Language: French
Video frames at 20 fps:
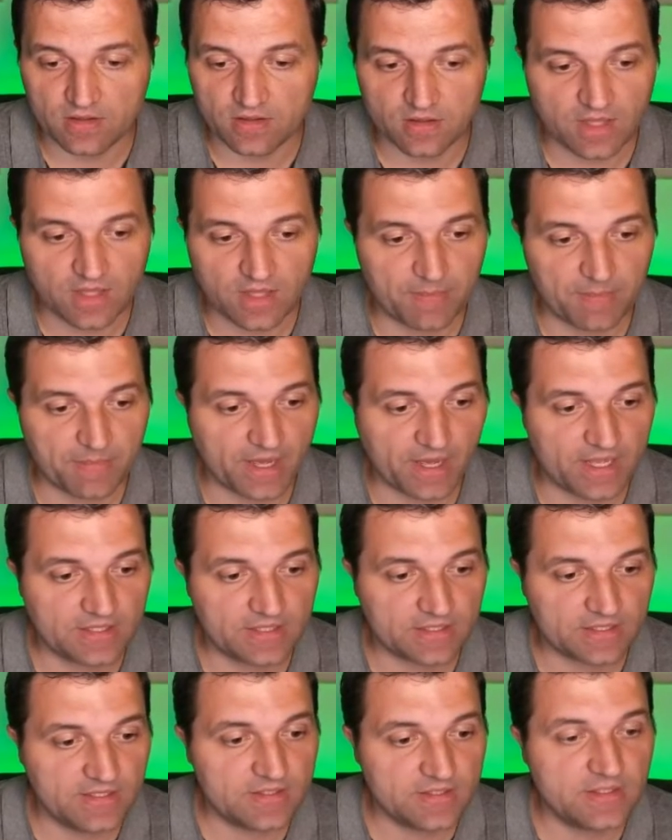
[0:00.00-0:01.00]
apparaître
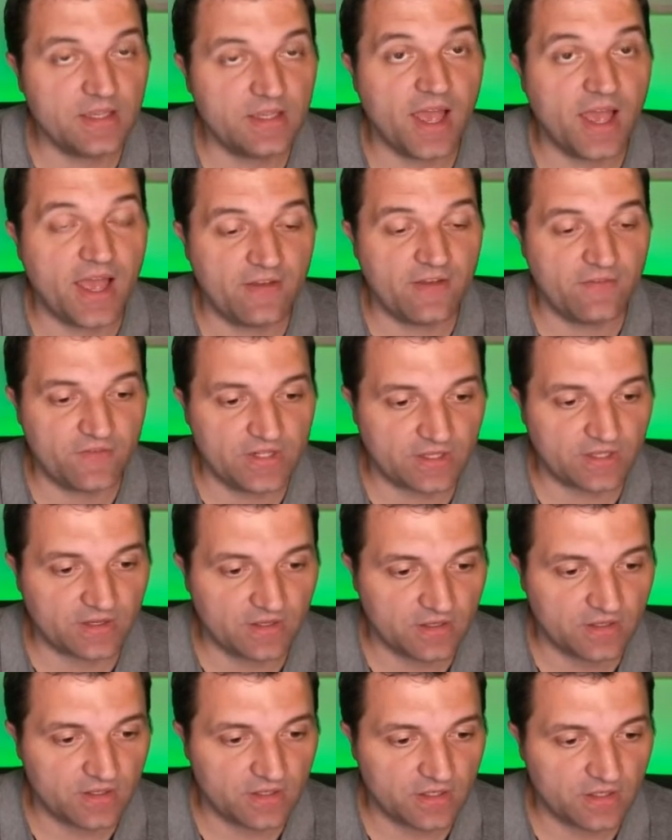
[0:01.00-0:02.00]
ici un filtre,
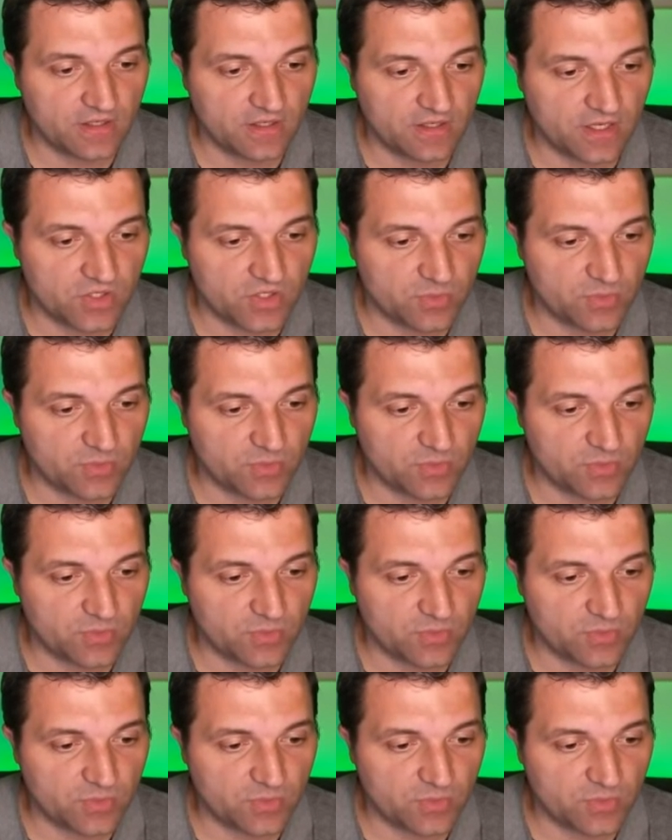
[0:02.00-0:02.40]
et